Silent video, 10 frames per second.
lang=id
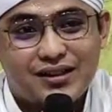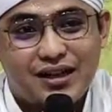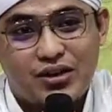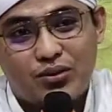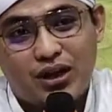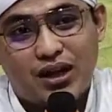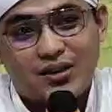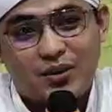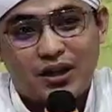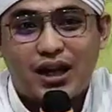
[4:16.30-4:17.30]
dan juga
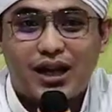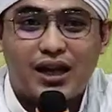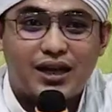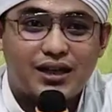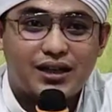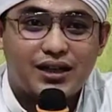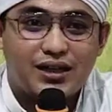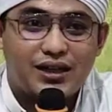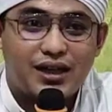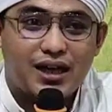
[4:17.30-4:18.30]
kepada
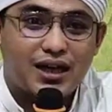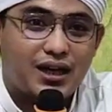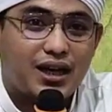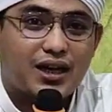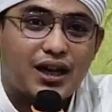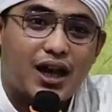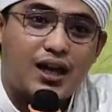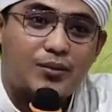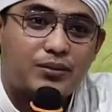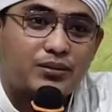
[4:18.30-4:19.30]
Akhin
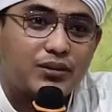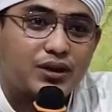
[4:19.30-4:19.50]
Al-Kiram